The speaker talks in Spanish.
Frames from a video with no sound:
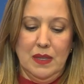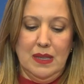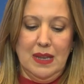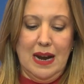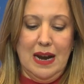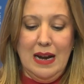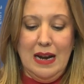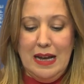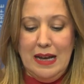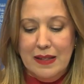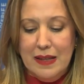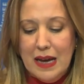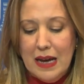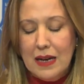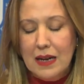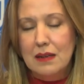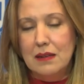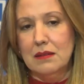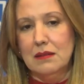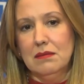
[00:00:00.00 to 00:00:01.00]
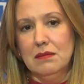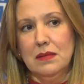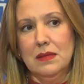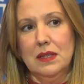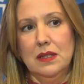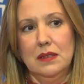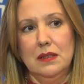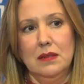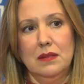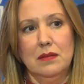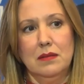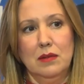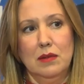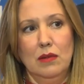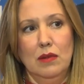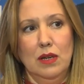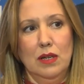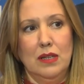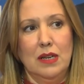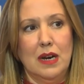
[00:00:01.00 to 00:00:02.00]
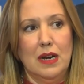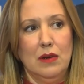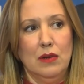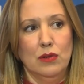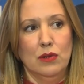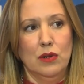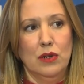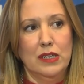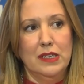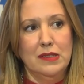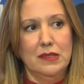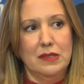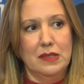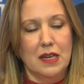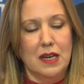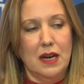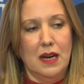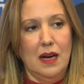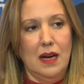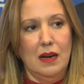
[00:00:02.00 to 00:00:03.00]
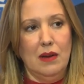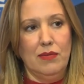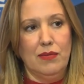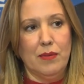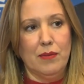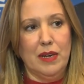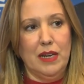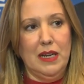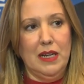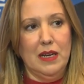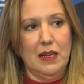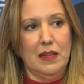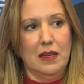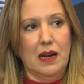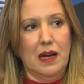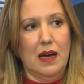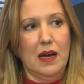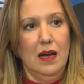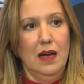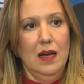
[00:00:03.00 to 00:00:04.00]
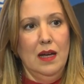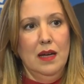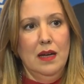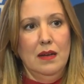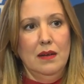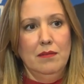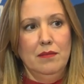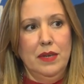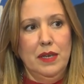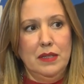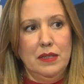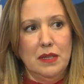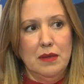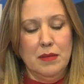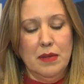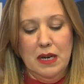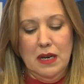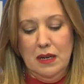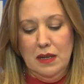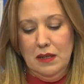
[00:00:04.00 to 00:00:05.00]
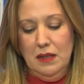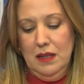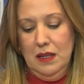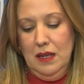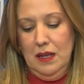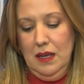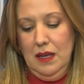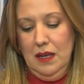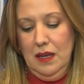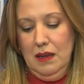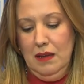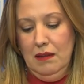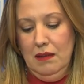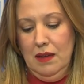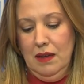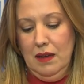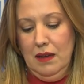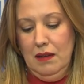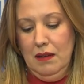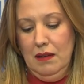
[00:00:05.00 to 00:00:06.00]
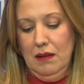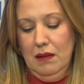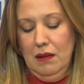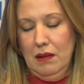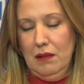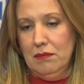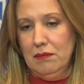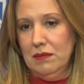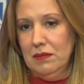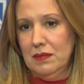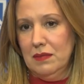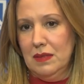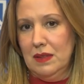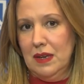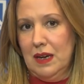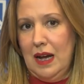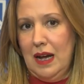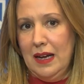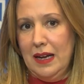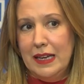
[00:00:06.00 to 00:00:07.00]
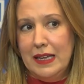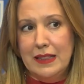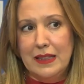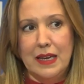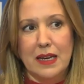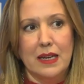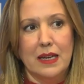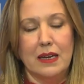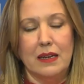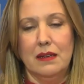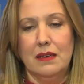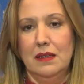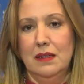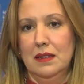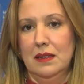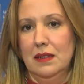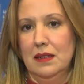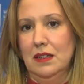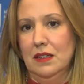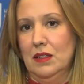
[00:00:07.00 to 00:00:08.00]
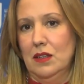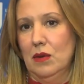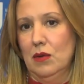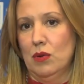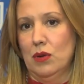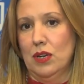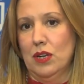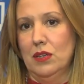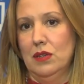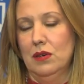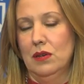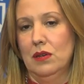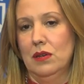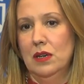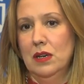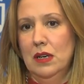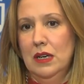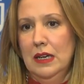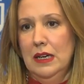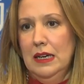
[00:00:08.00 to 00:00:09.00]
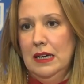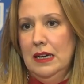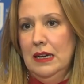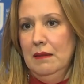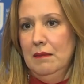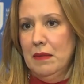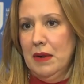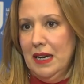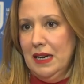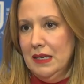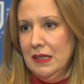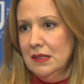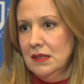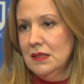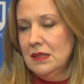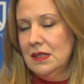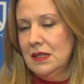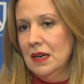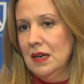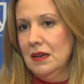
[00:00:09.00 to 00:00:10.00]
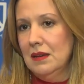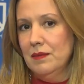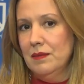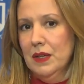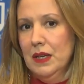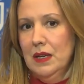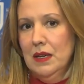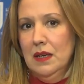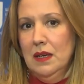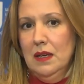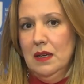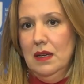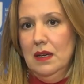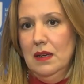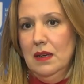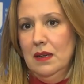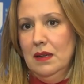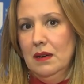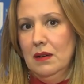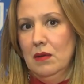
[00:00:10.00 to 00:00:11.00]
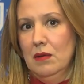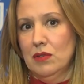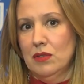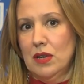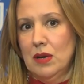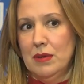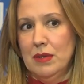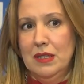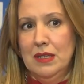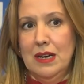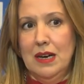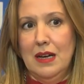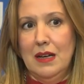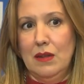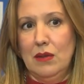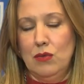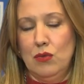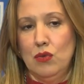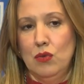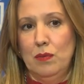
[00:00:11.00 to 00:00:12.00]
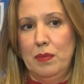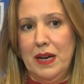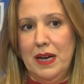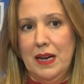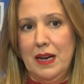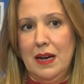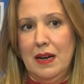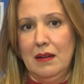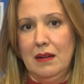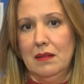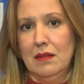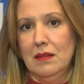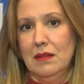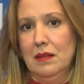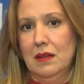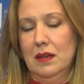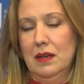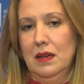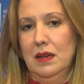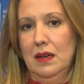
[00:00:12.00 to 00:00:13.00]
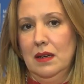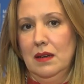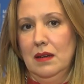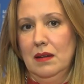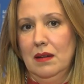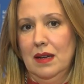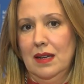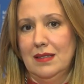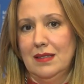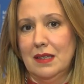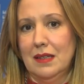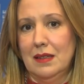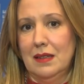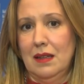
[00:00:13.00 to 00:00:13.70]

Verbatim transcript: trasladar eh, nuestras condolencias a las familias de las víctimas de eh, la las tragedias eh, que está ocurriendo en Valencia. como saben, ya superan las